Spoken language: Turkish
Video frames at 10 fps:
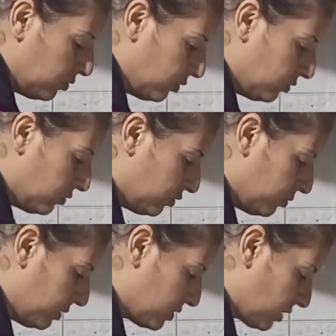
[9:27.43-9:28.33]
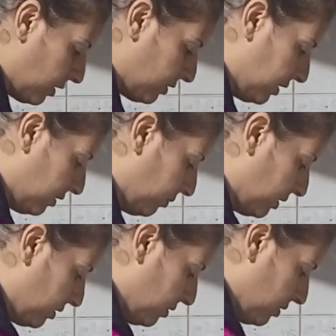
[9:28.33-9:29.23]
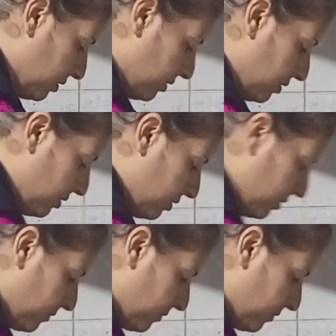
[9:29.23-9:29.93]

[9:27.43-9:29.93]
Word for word: 4, 5, 6, 7 mi? Hı hı.